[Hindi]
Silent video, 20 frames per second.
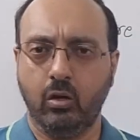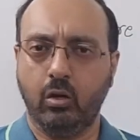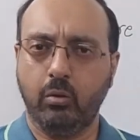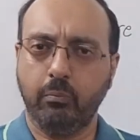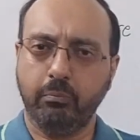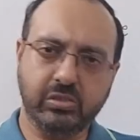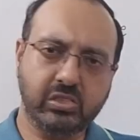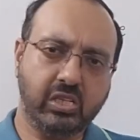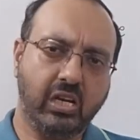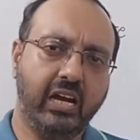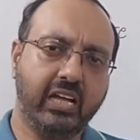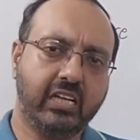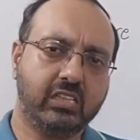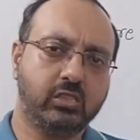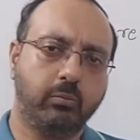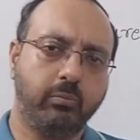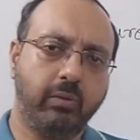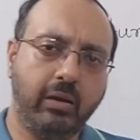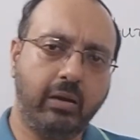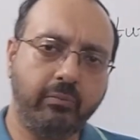पिछले लेक्चर
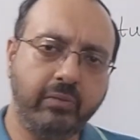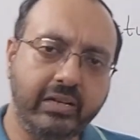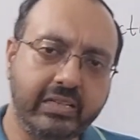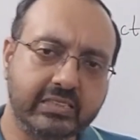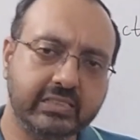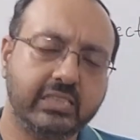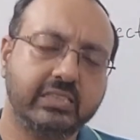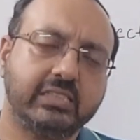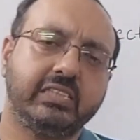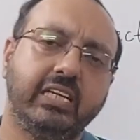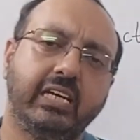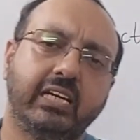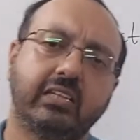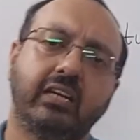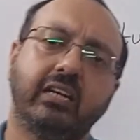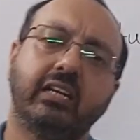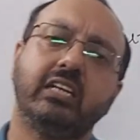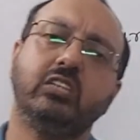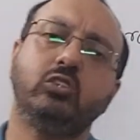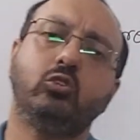में हमने डिस्कस किया था
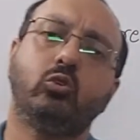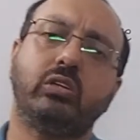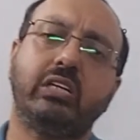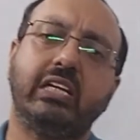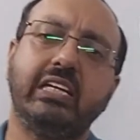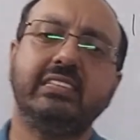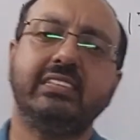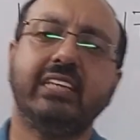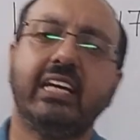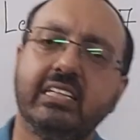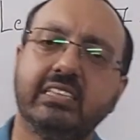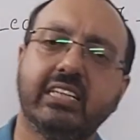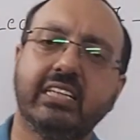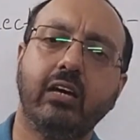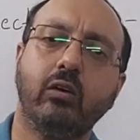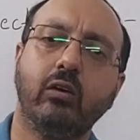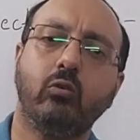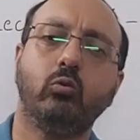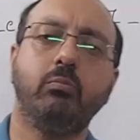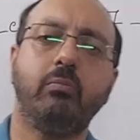कि जो टी सेल्स हैं
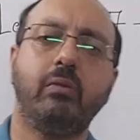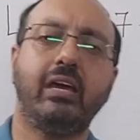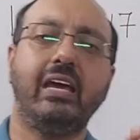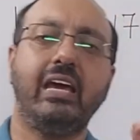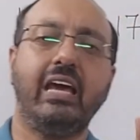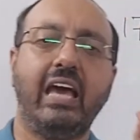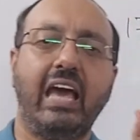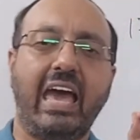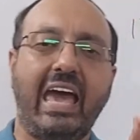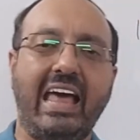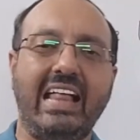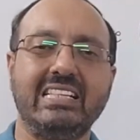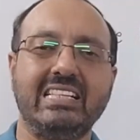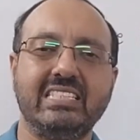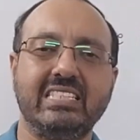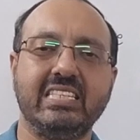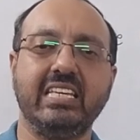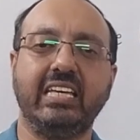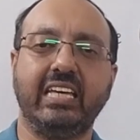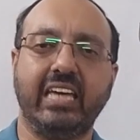उनमें
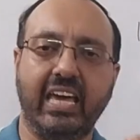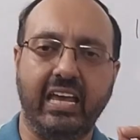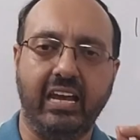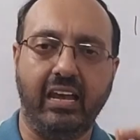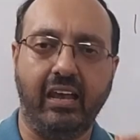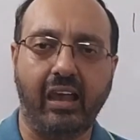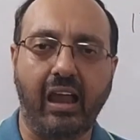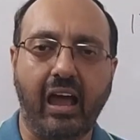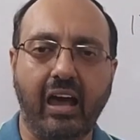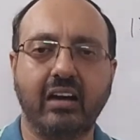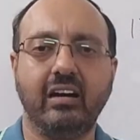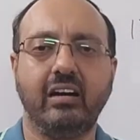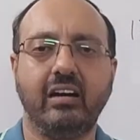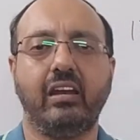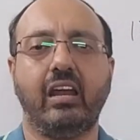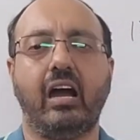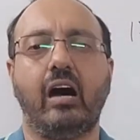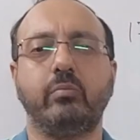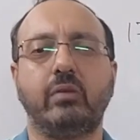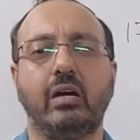के लख
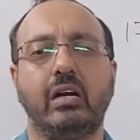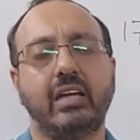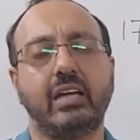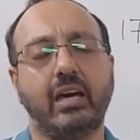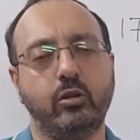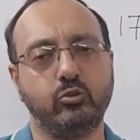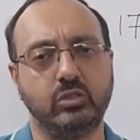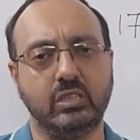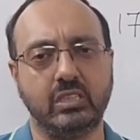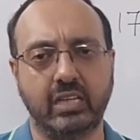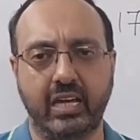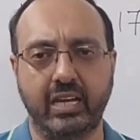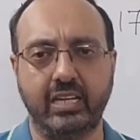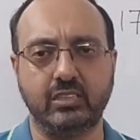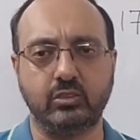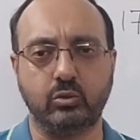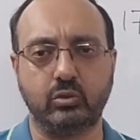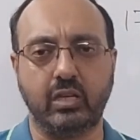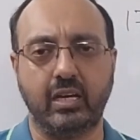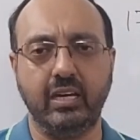नाम का टायरोसिन काइनेज
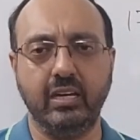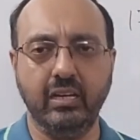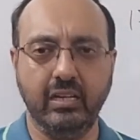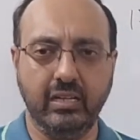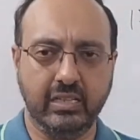होता है